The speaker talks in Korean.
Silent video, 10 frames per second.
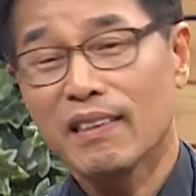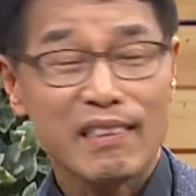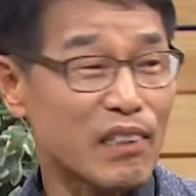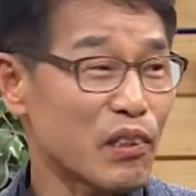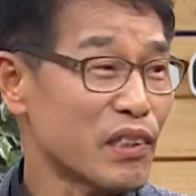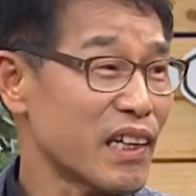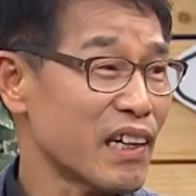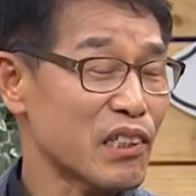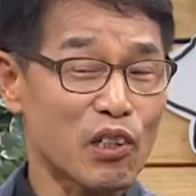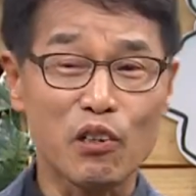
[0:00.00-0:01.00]
그런데
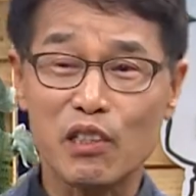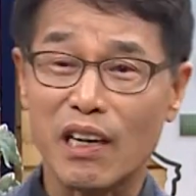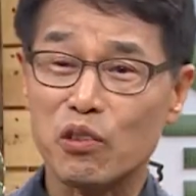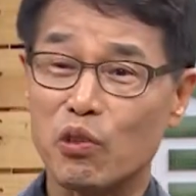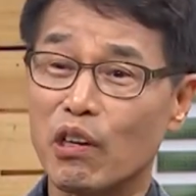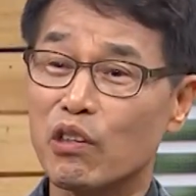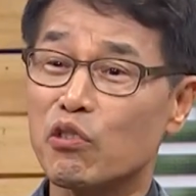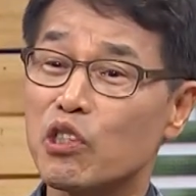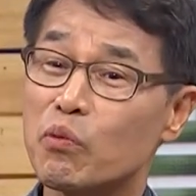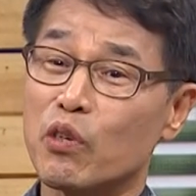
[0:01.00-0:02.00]
정작 죄를
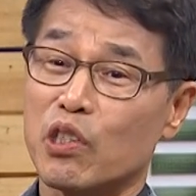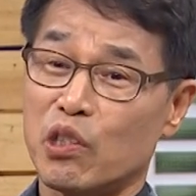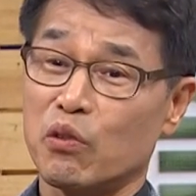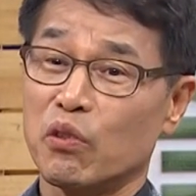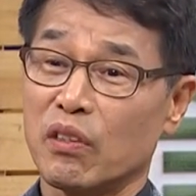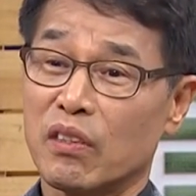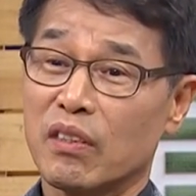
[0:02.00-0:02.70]
뒤집어 씌운